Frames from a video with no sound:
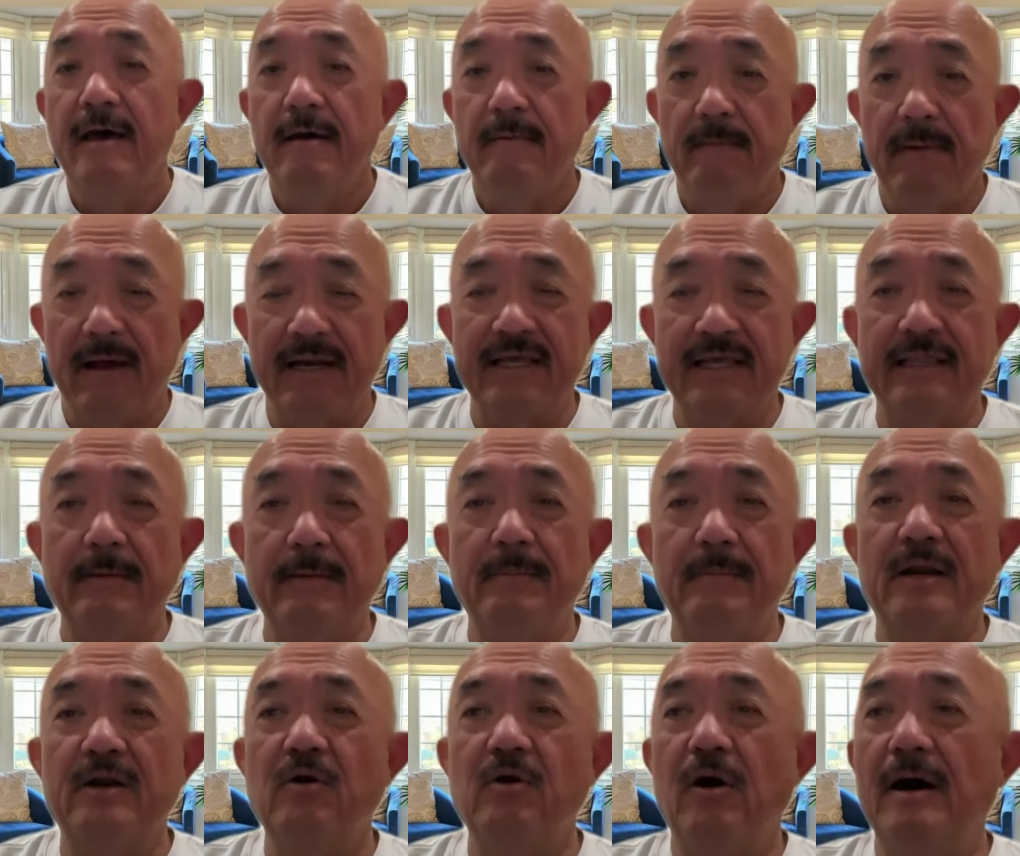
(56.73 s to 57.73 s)
Mari kita
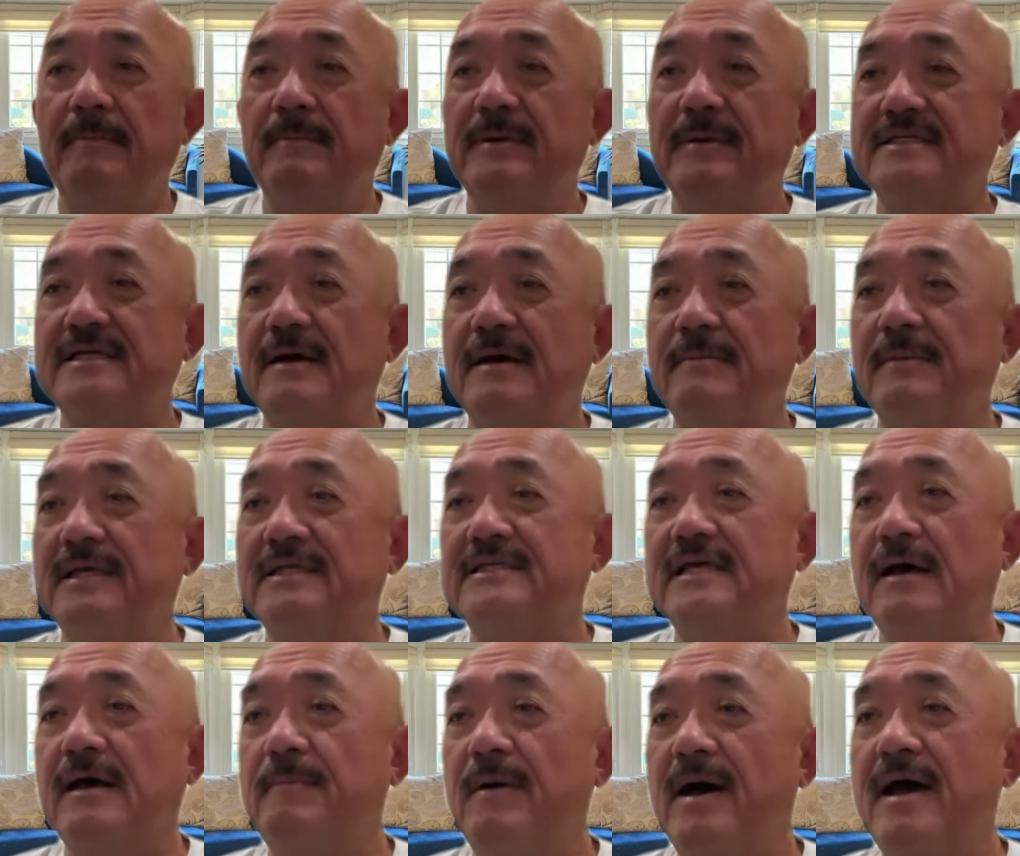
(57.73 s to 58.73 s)
berdoa
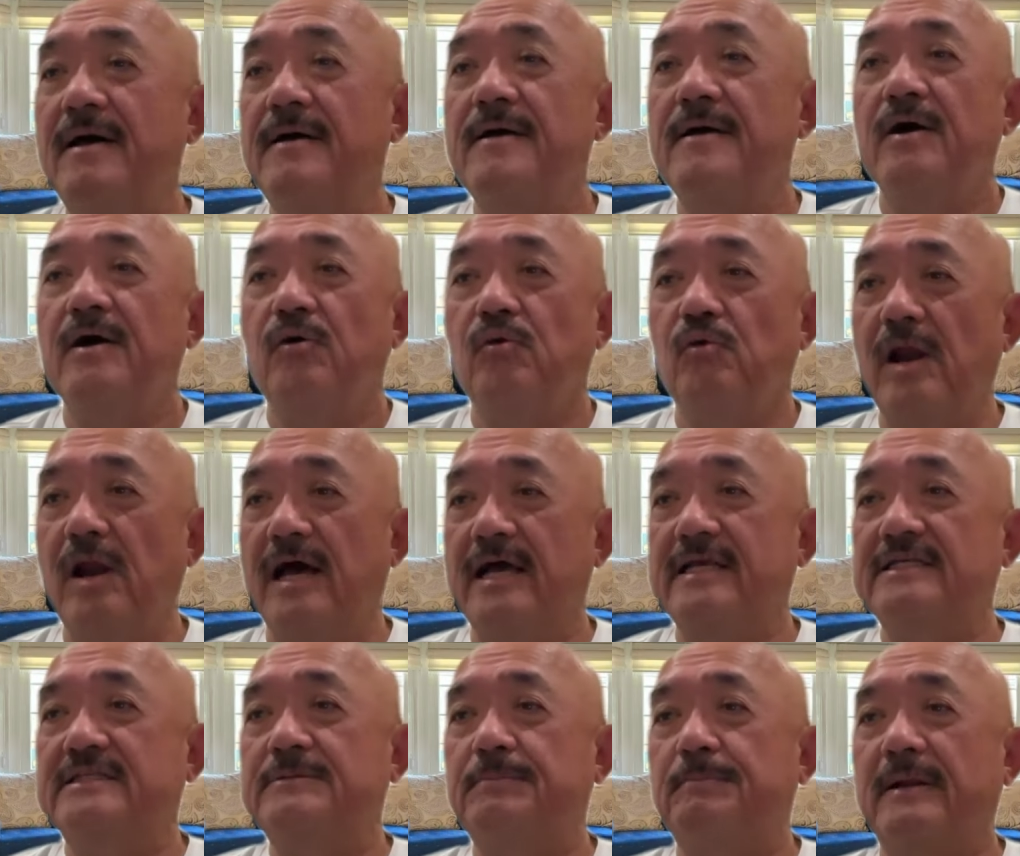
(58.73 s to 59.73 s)
bersama-sama,
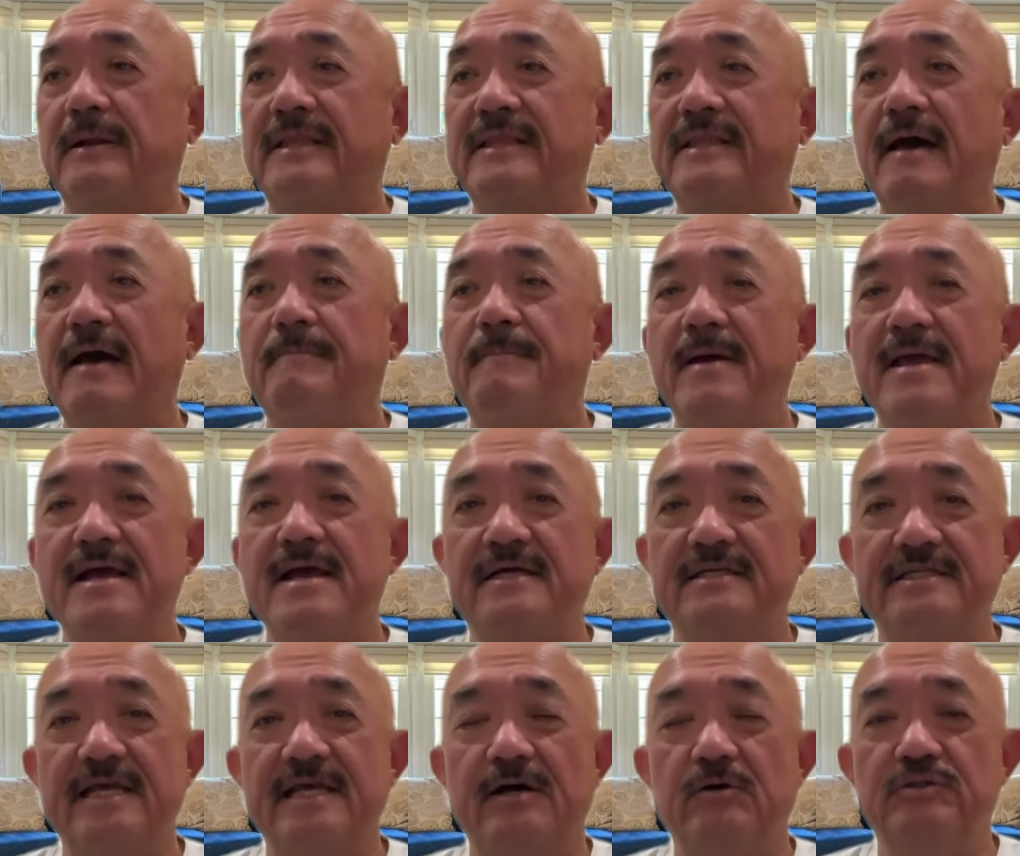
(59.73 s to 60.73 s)
ulangi seperti apa yang
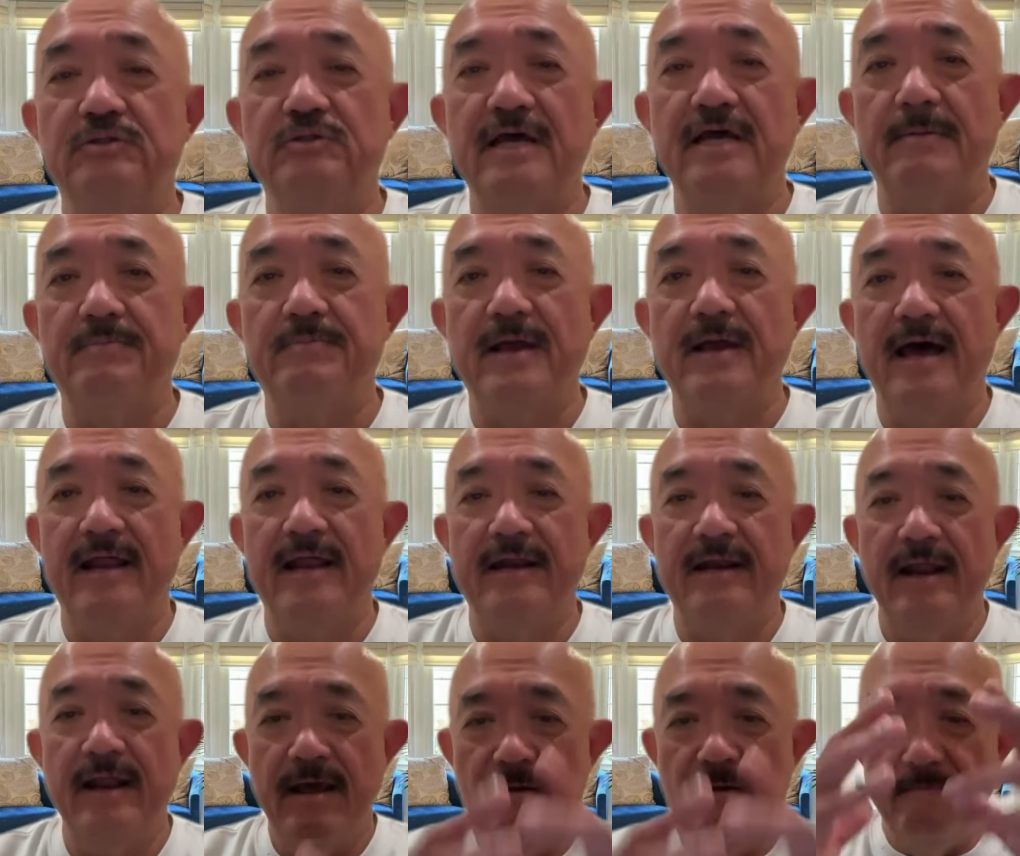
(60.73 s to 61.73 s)
saya
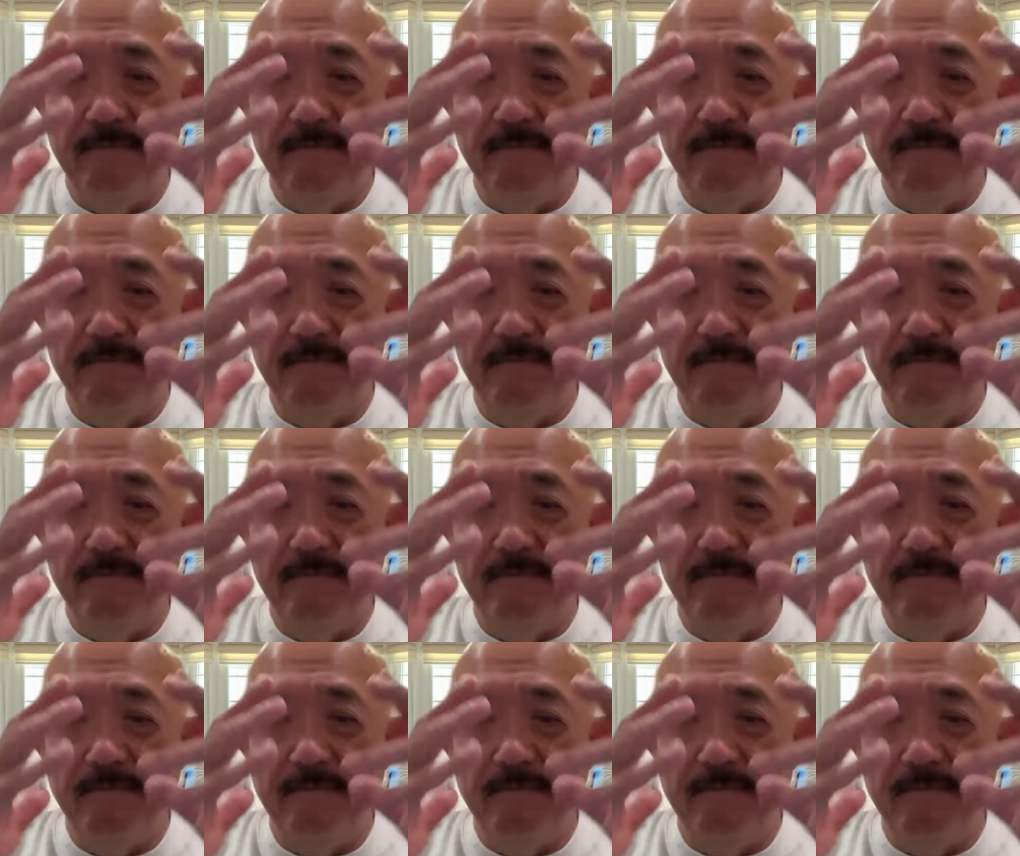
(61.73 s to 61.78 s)
ucapkan.